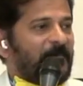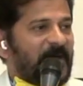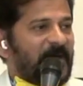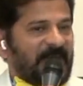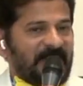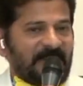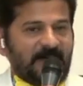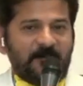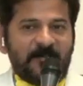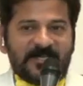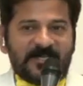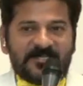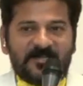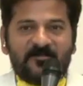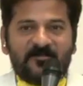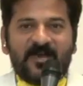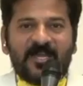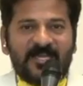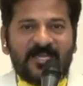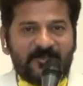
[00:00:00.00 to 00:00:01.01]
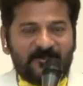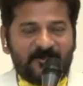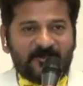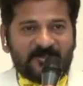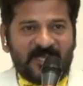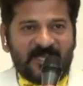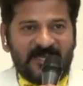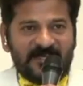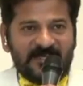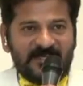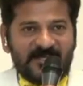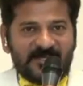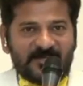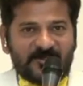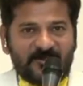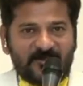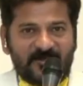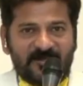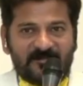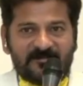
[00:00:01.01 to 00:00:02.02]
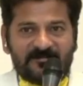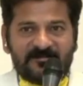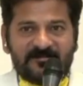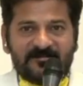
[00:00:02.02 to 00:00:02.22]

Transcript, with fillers: పాలకపక్షం వాళ్ళు ఎదురుదాడి చేస్తున్నారు